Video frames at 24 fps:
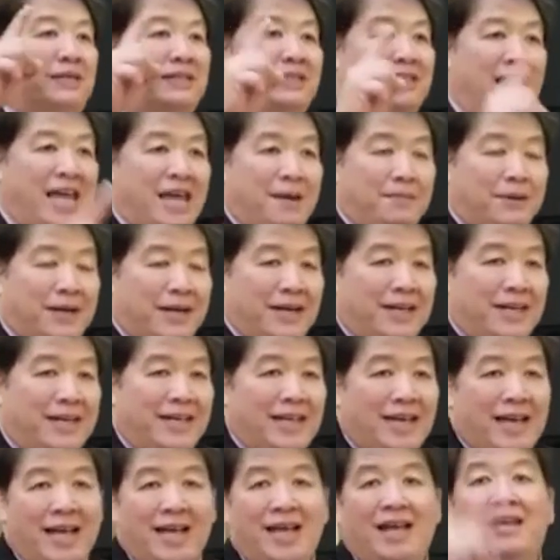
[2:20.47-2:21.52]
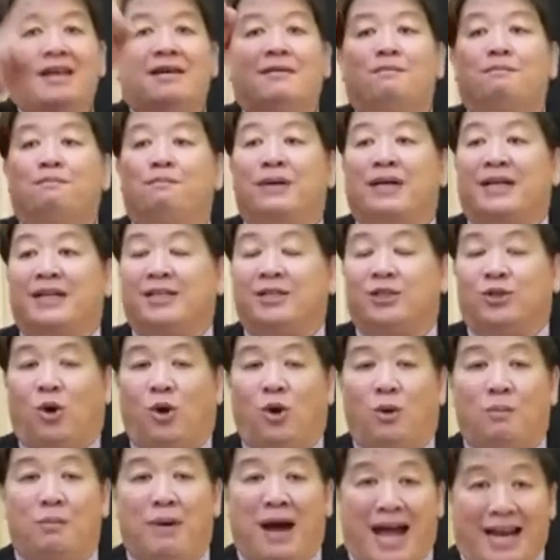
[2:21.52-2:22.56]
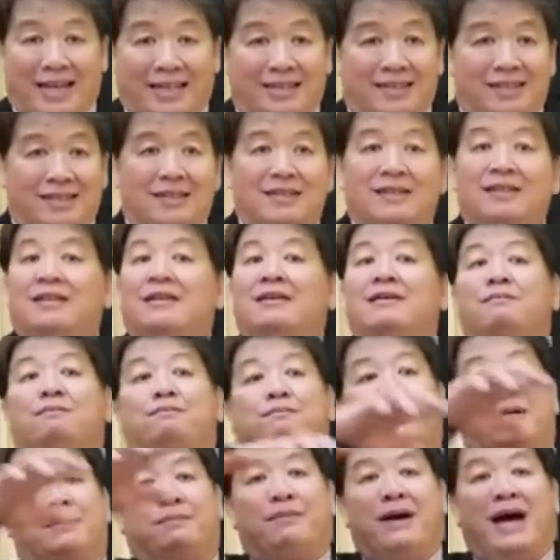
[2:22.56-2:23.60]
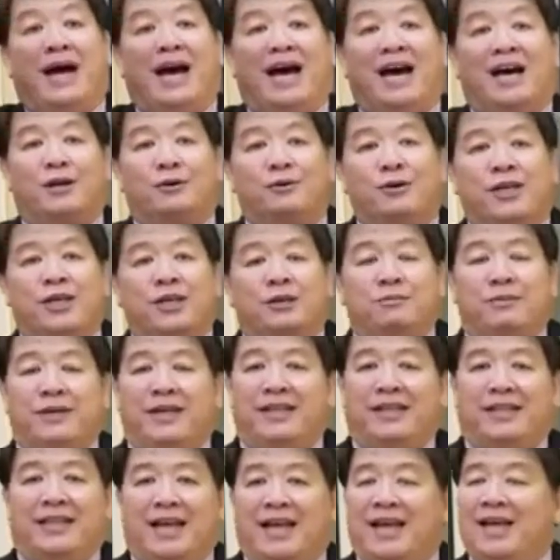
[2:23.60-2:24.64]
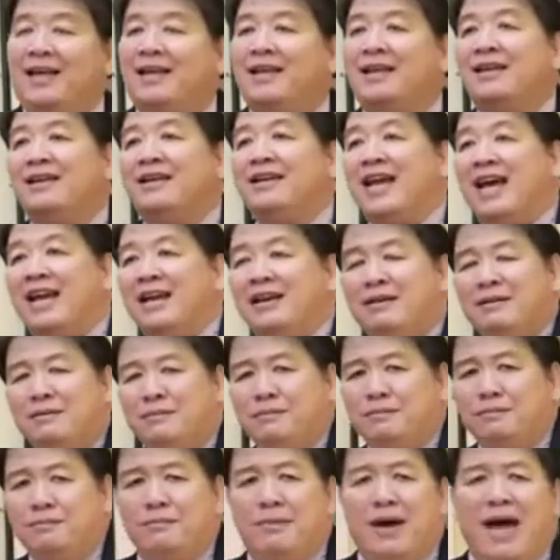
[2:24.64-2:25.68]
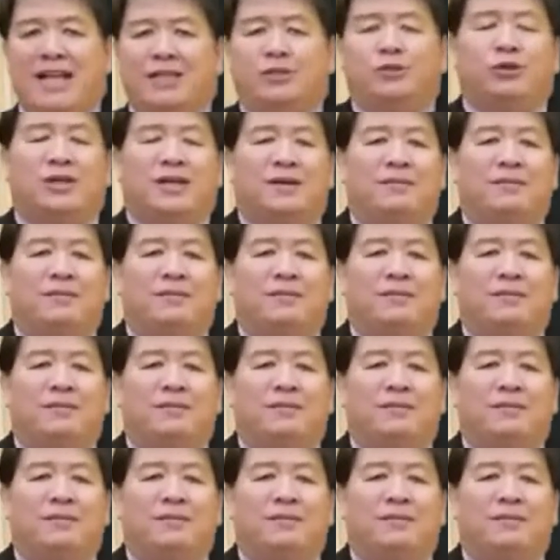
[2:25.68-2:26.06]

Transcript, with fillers: percaya pada Dia, bertobat, perbaharui hidup kita, dan maju